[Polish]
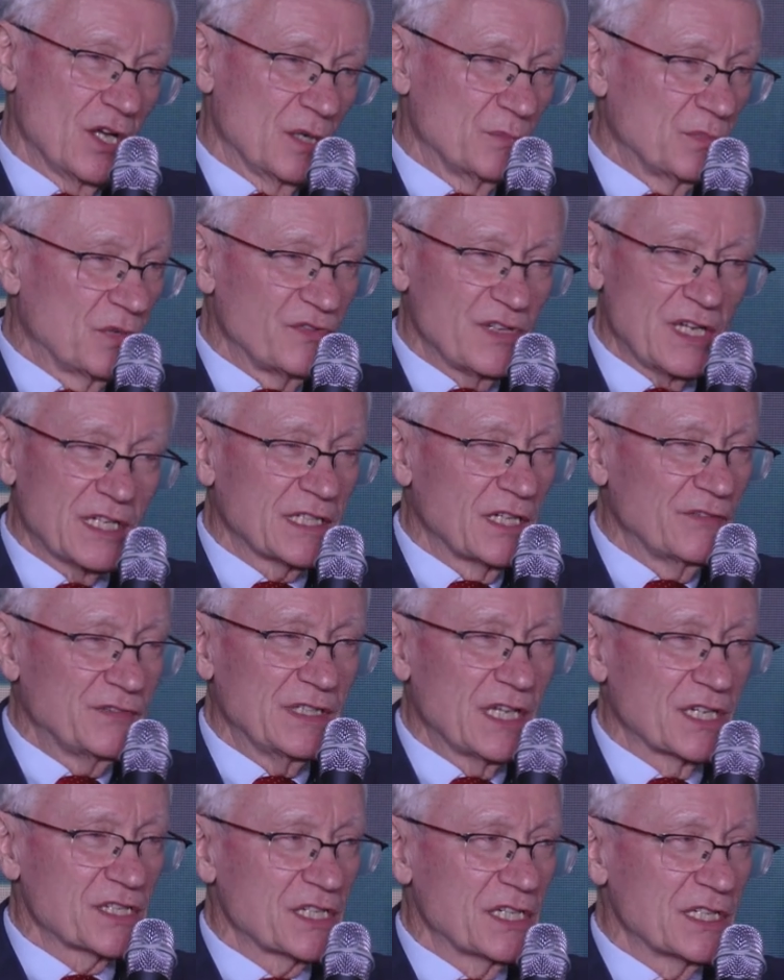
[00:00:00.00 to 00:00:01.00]
albo wielkie
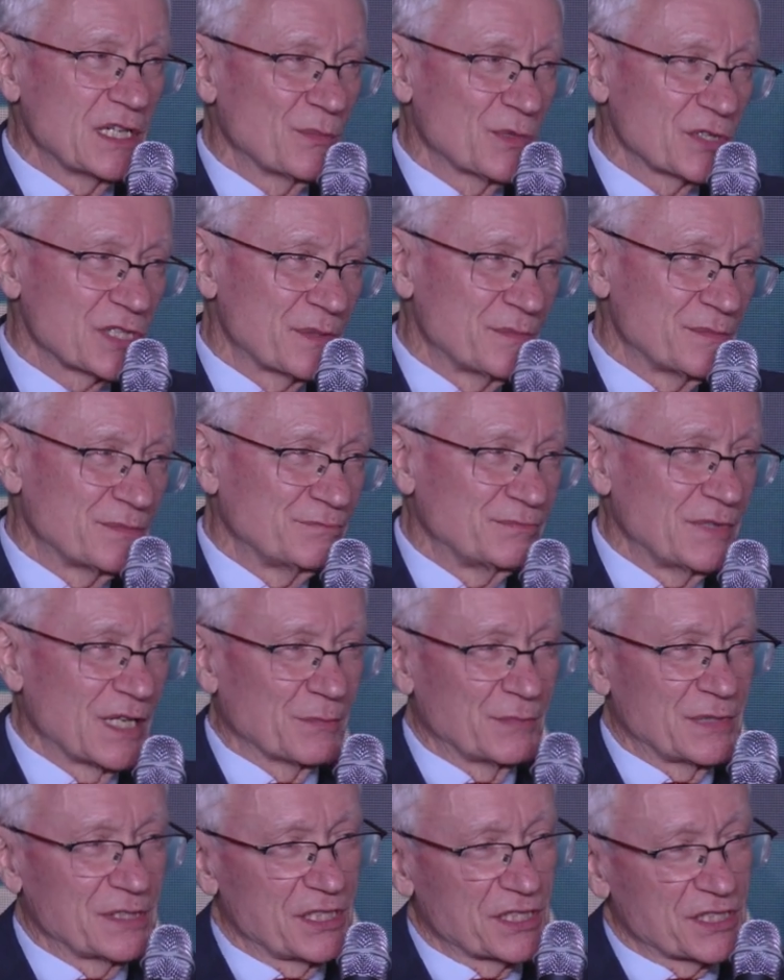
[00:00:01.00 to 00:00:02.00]
wydarzenie, może
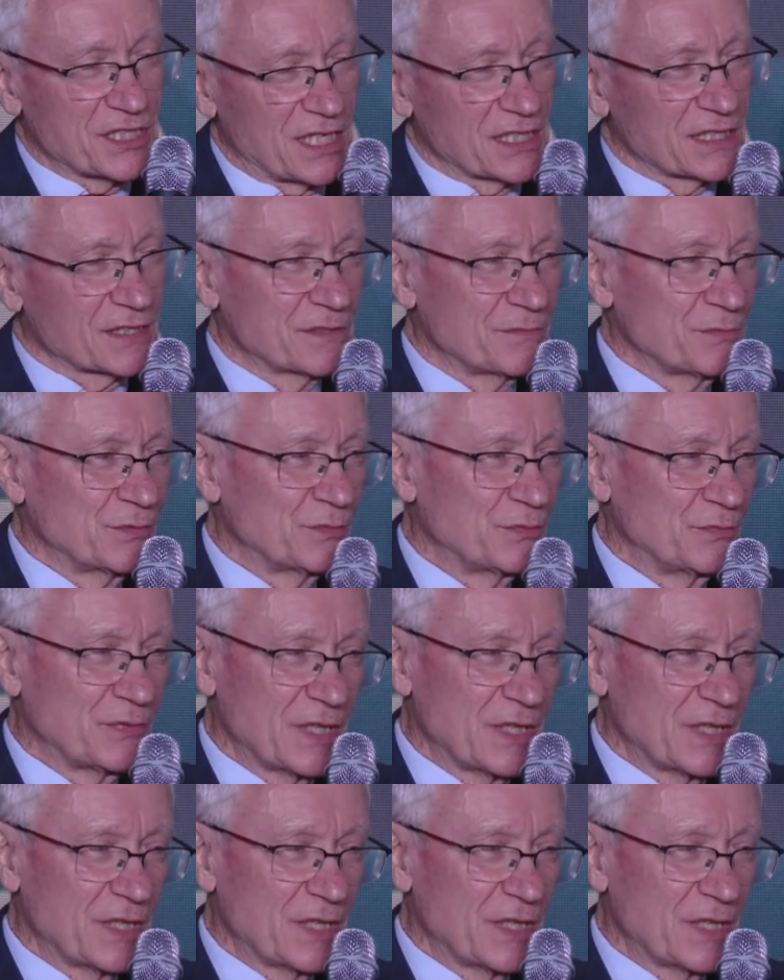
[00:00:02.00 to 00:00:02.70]
jak będzie czas,